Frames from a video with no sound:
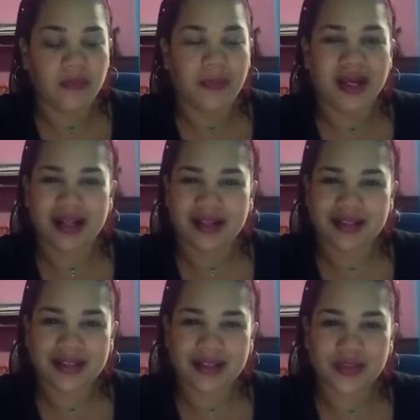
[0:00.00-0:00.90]
Me
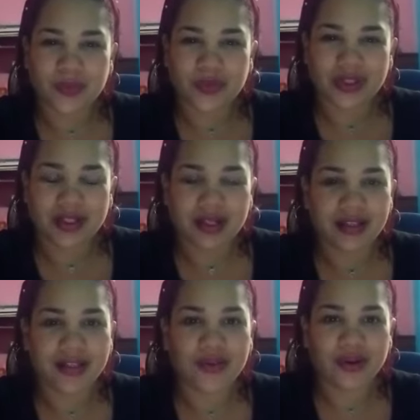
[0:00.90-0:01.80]
caracterizo por tener
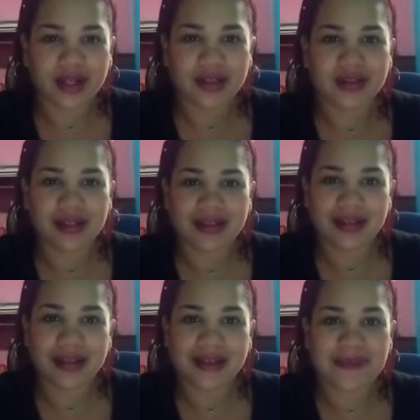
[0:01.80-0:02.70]
estas dos
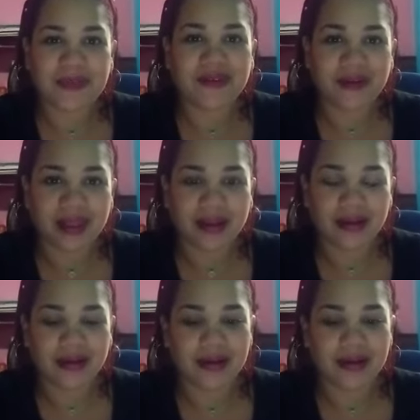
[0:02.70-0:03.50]
características en mi vida,